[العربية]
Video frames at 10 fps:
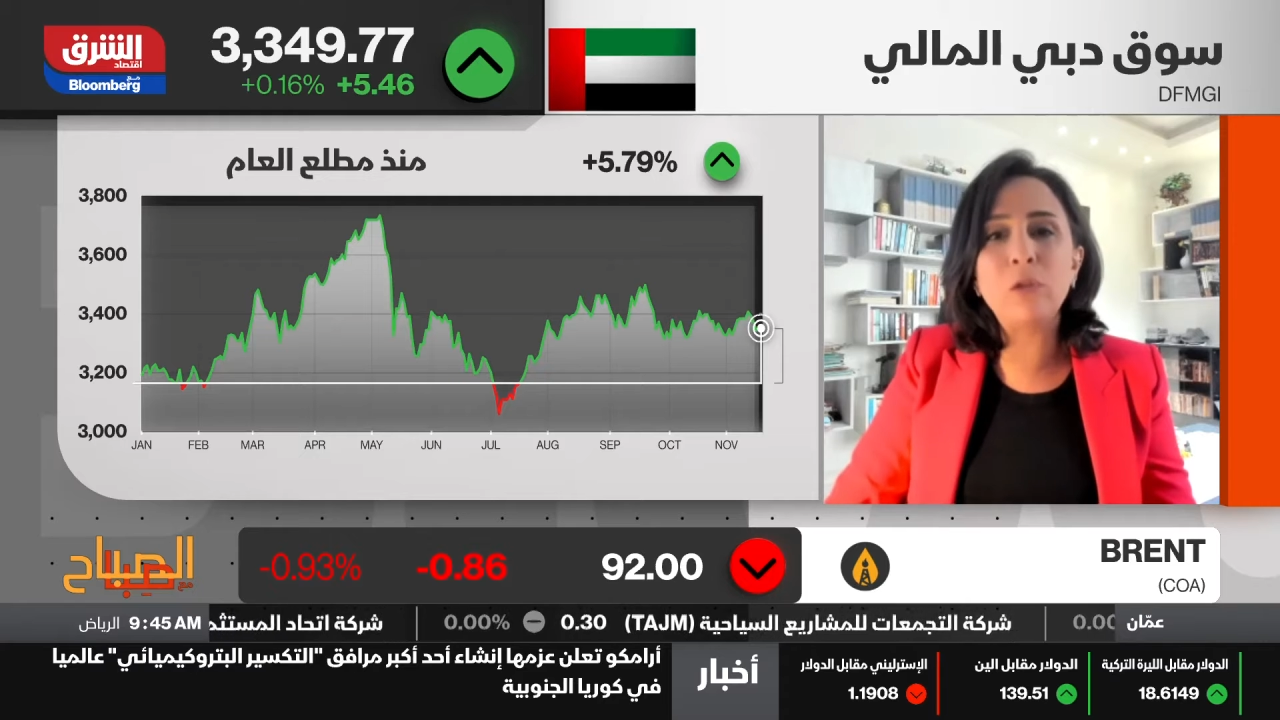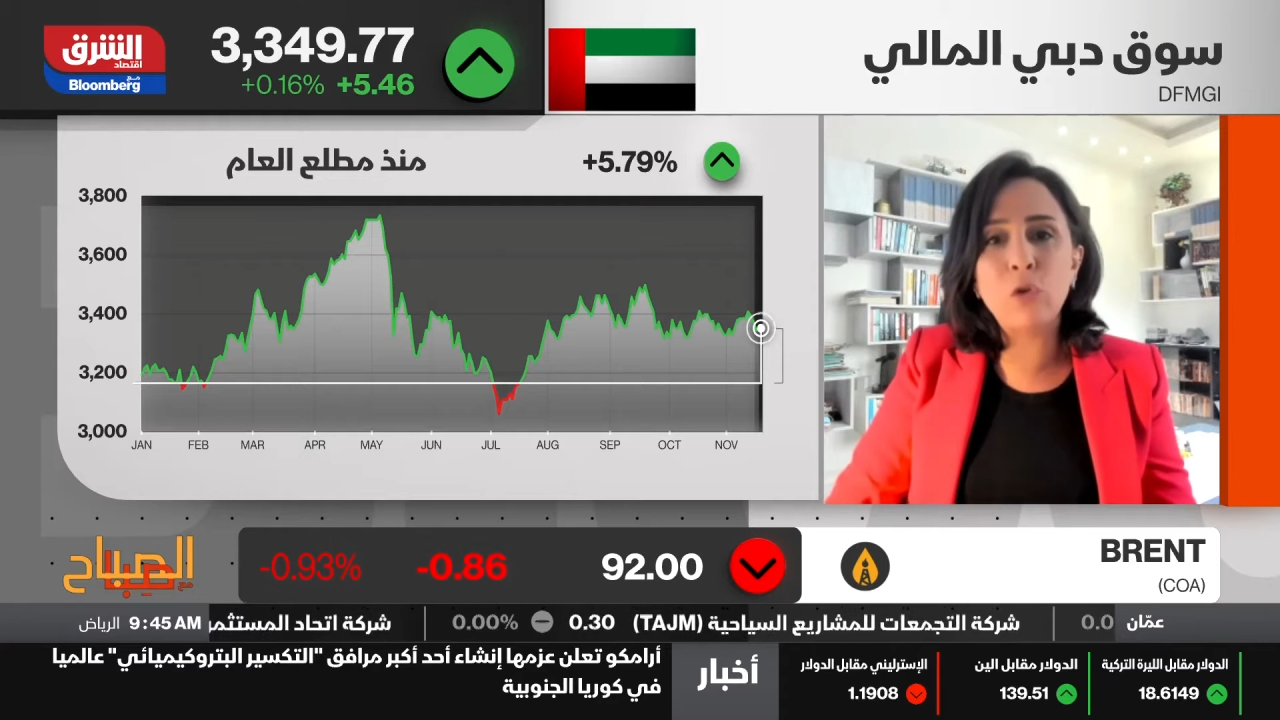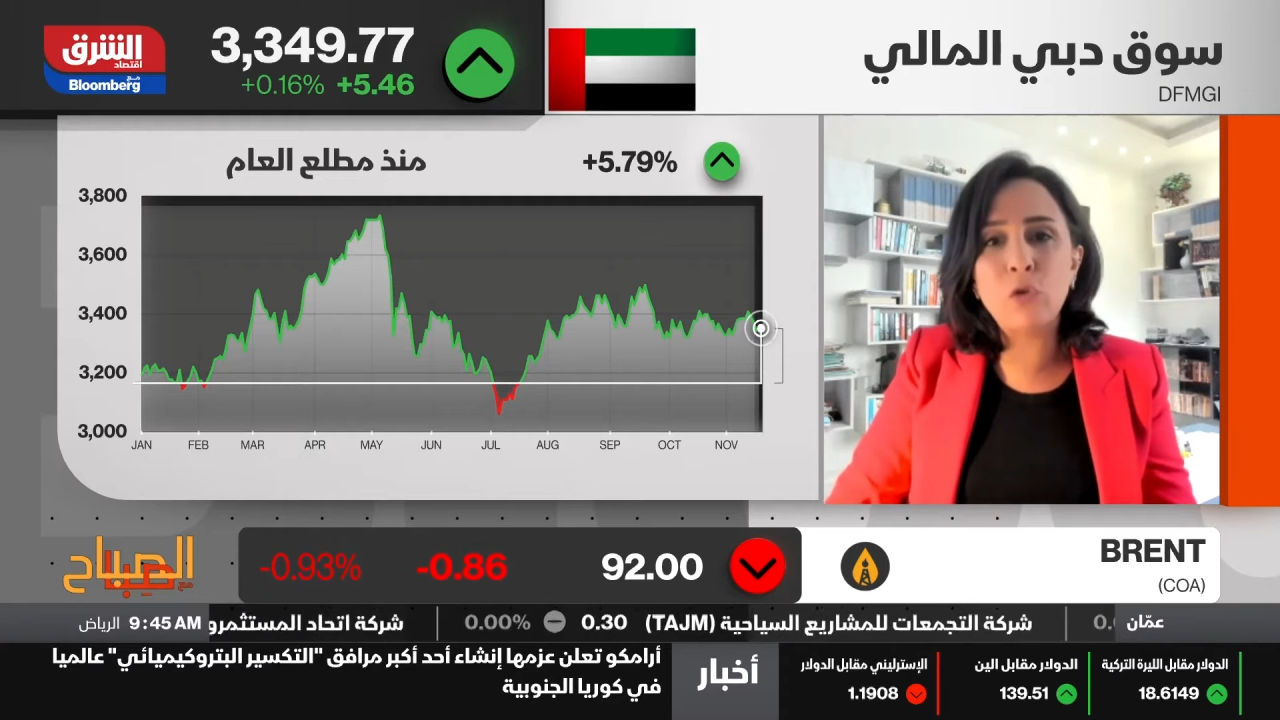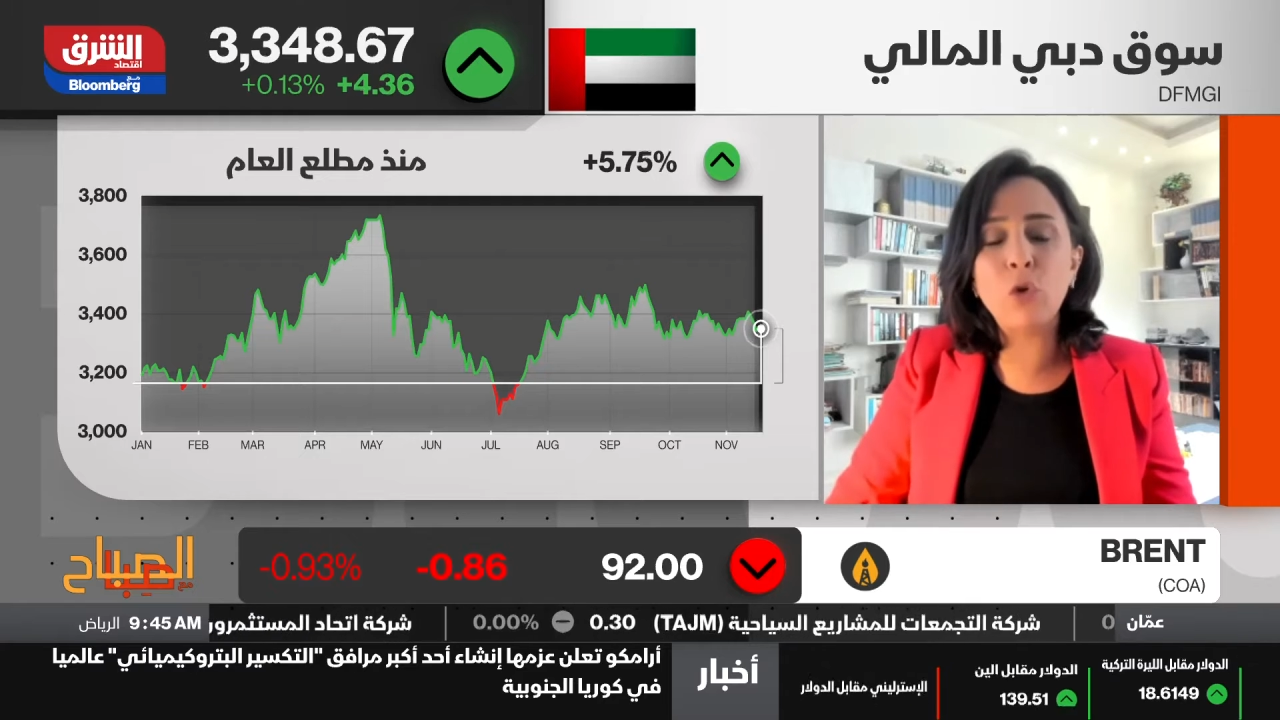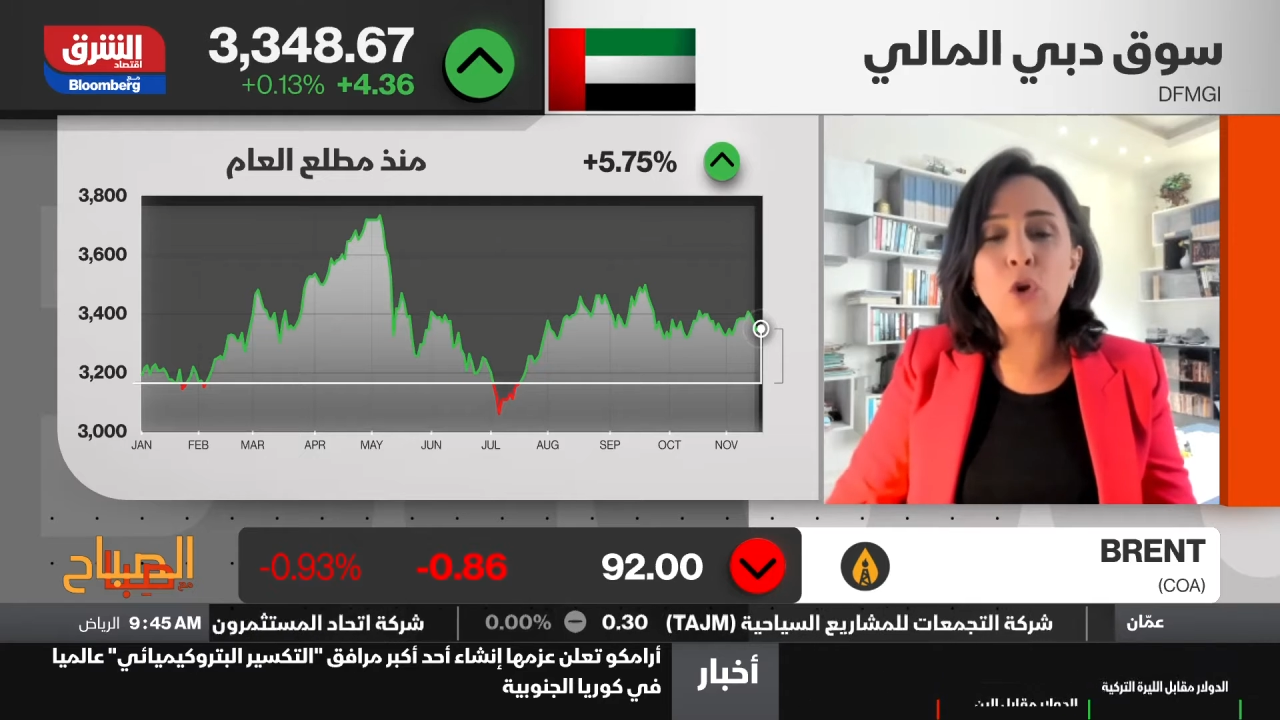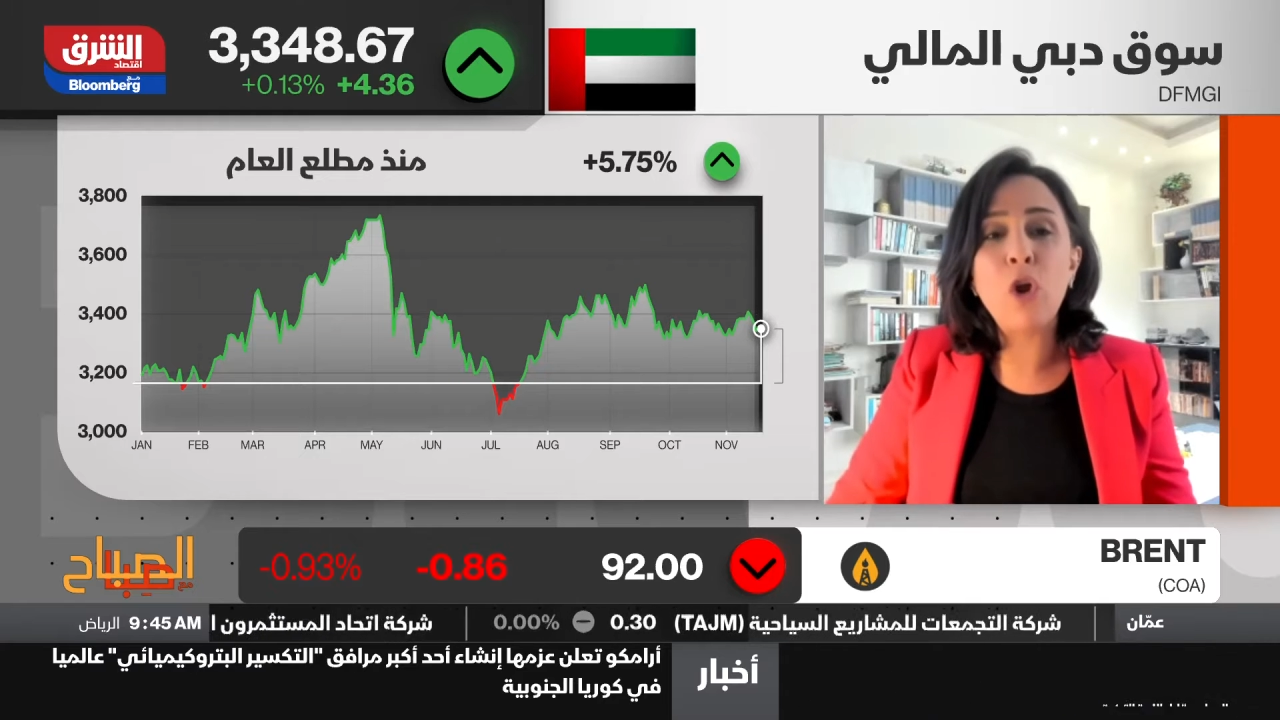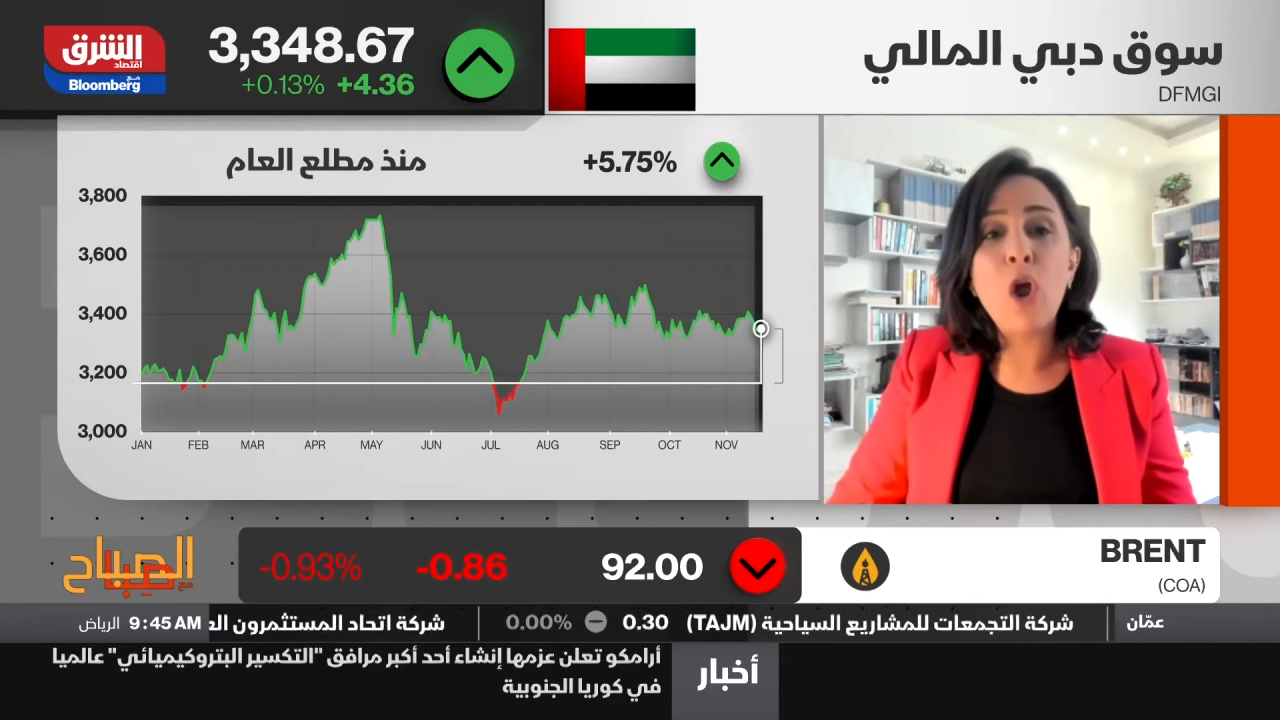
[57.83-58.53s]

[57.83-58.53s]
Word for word: تصدر